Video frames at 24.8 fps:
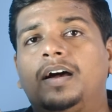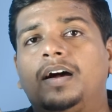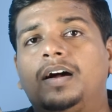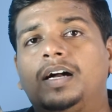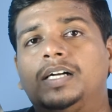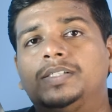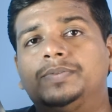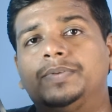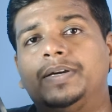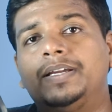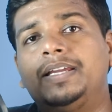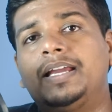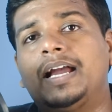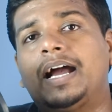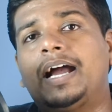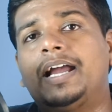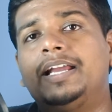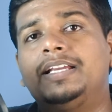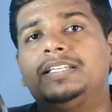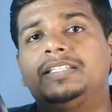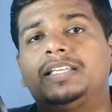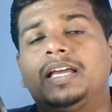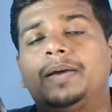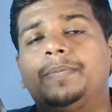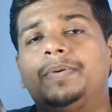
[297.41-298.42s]
और वही
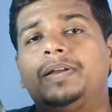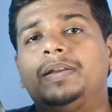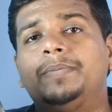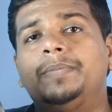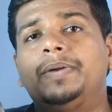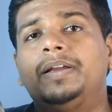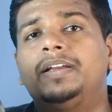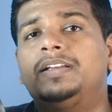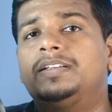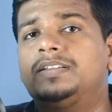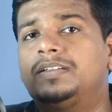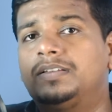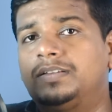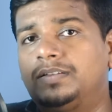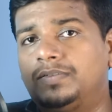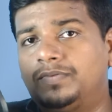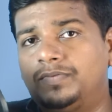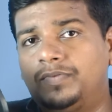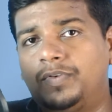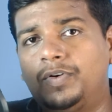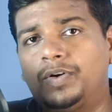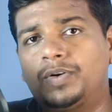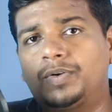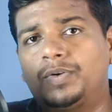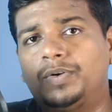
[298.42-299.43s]
आई सेवन में
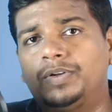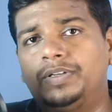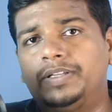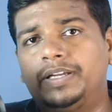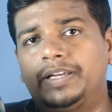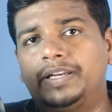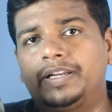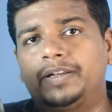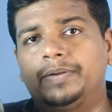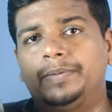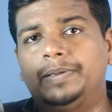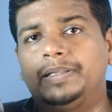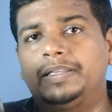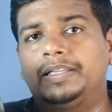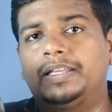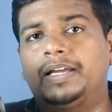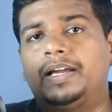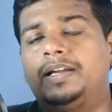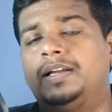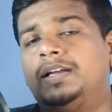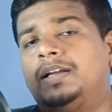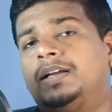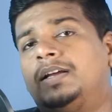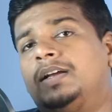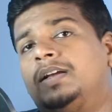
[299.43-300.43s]
फोर कोर देखने को मिलता
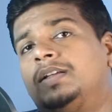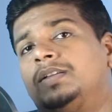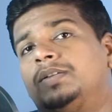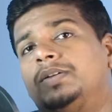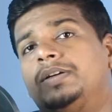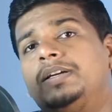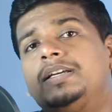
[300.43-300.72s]
है तो